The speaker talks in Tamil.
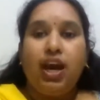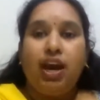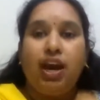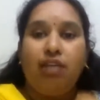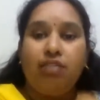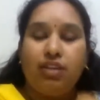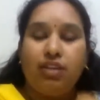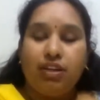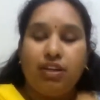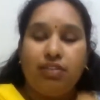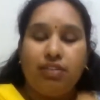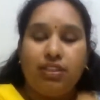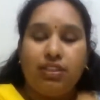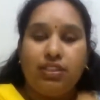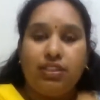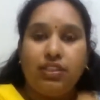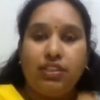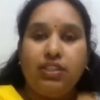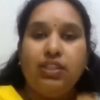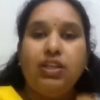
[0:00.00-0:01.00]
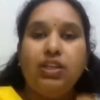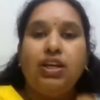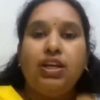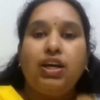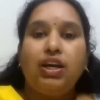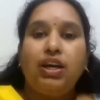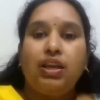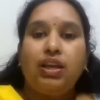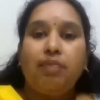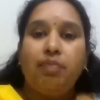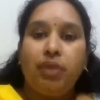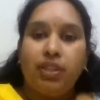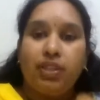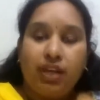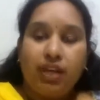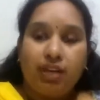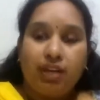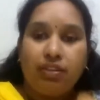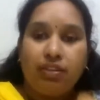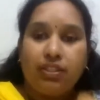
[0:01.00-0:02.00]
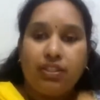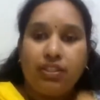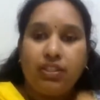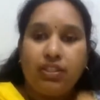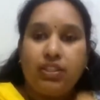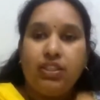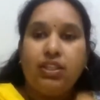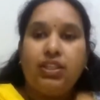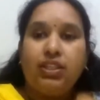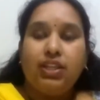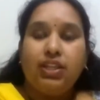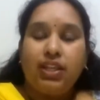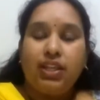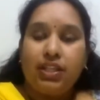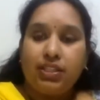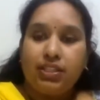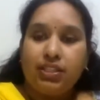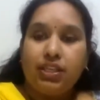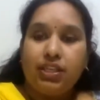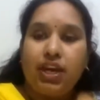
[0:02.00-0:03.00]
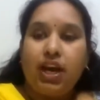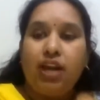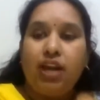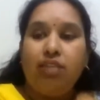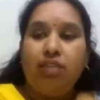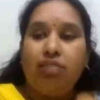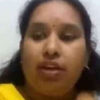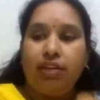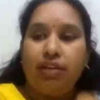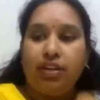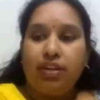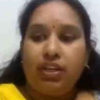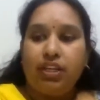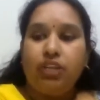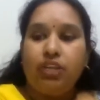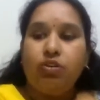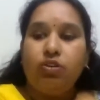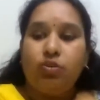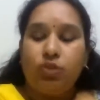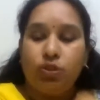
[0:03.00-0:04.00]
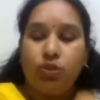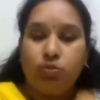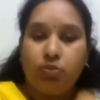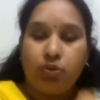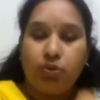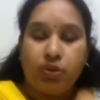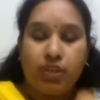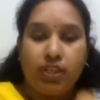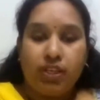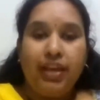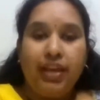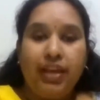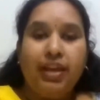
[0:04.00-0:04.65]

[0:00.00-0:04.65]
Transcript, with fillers: அவங்க வந்து இப்படிதான் வந்து இதுல இருந்து கால்வாய் வெட்டி கொண்டு போய்